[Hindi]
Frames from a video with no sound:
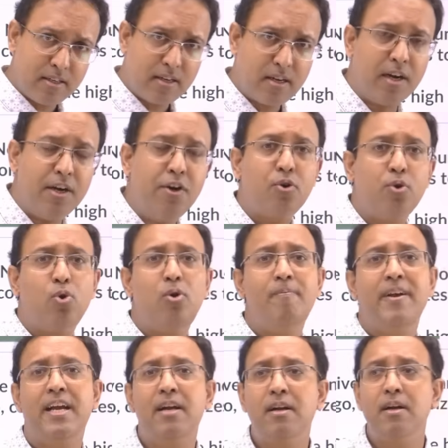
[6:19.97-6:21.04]
कंट्रोल में
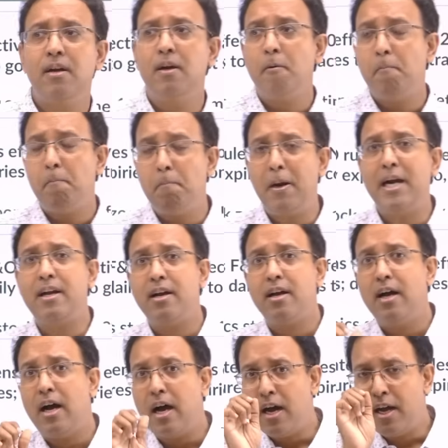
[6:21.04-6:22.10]
है बट
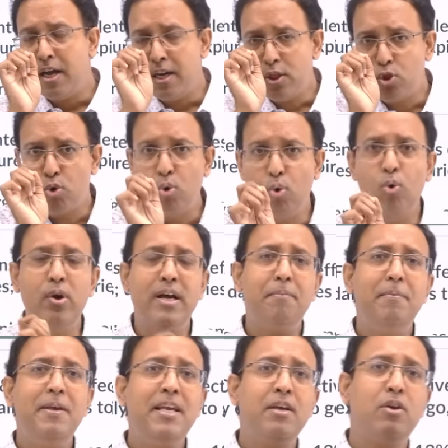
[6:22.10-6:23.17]
अगर थोड़ा भी